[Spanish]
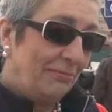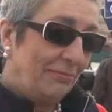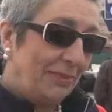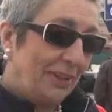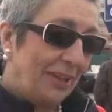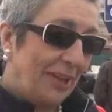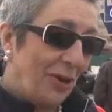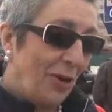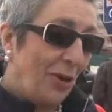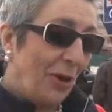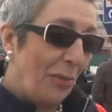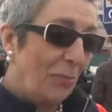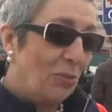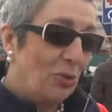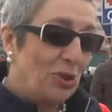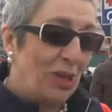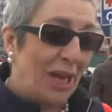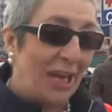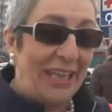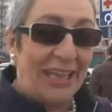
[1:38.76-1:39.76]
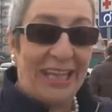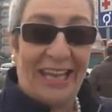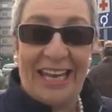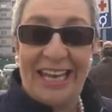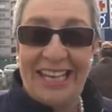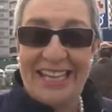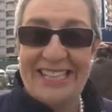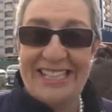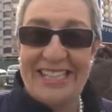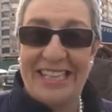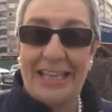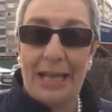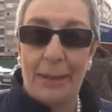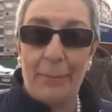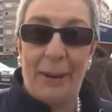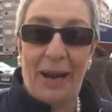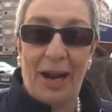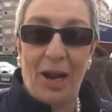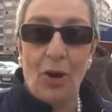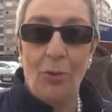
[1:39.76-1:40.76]
Creo que hay mucha gente que
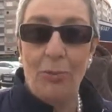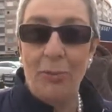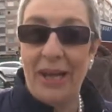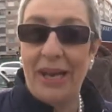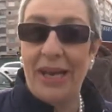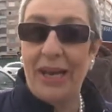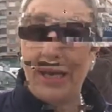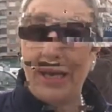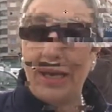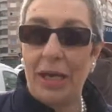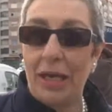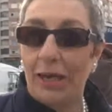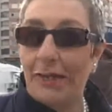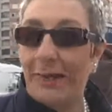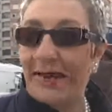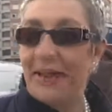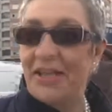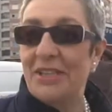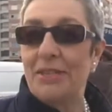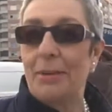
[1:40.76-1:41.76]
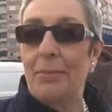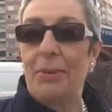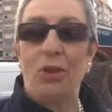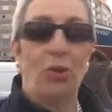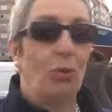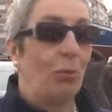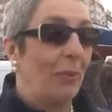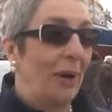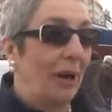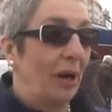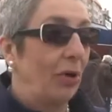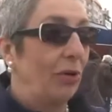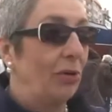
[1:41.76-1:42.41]
necesita para comer y no precisamente un barco.